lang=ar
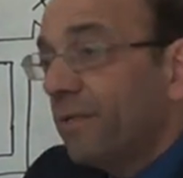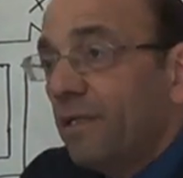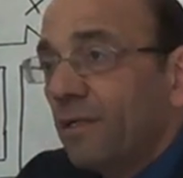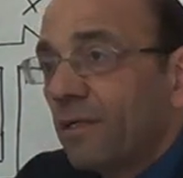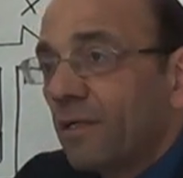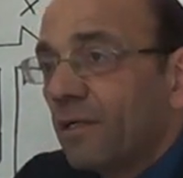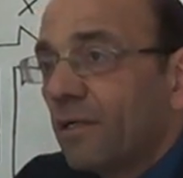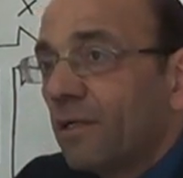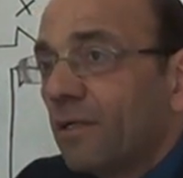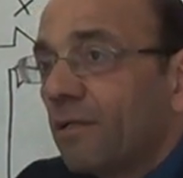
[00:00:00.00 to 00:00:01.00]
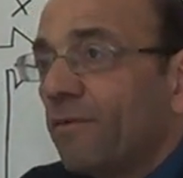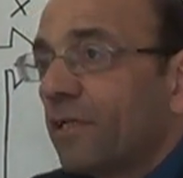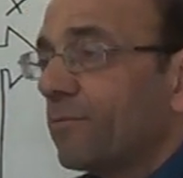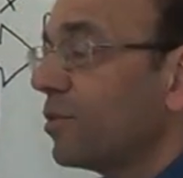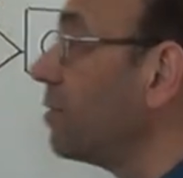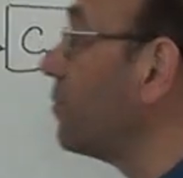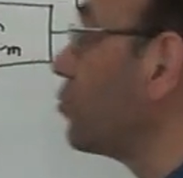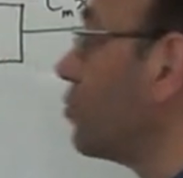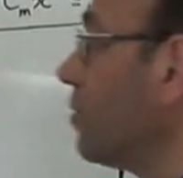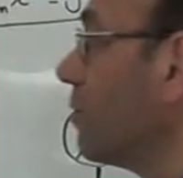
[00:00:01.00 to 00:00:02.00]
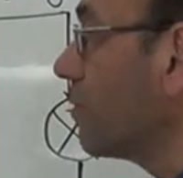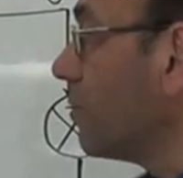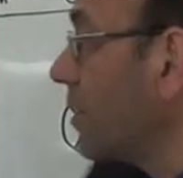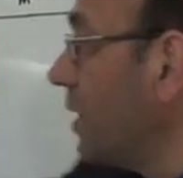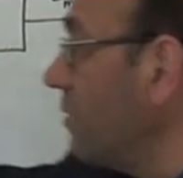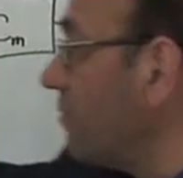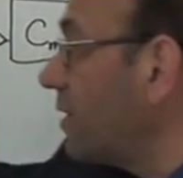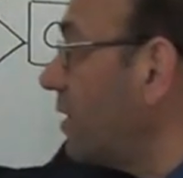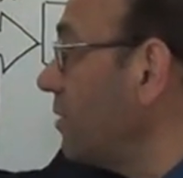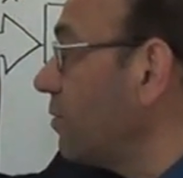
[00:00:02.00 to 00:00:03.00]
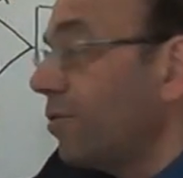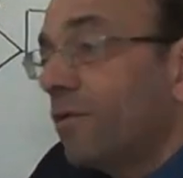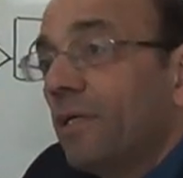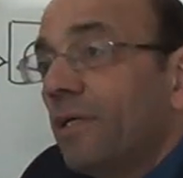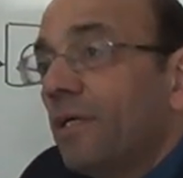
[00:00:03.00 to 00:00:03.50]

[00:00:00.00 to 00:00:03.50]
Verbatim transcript: من الفيربلز اللي موجوده هون اوكي فصار عندي هون